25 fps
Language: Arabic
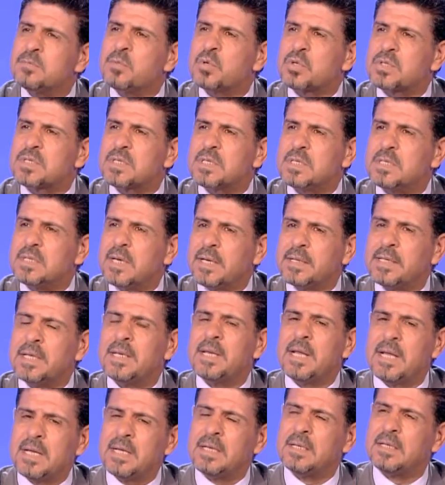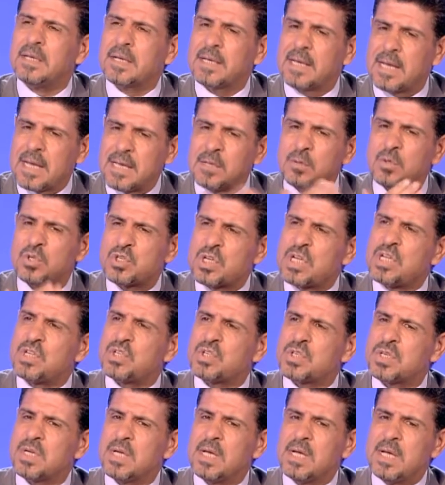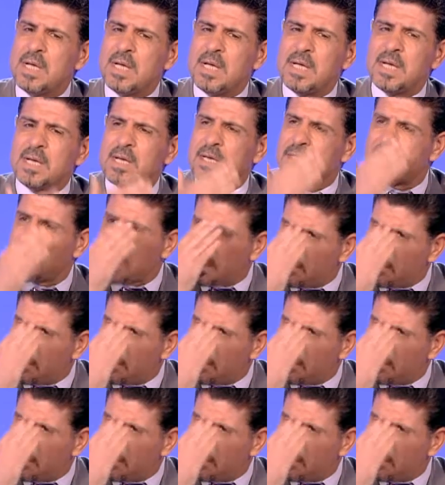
مرسي يعني هنا كأنه الجيش خذا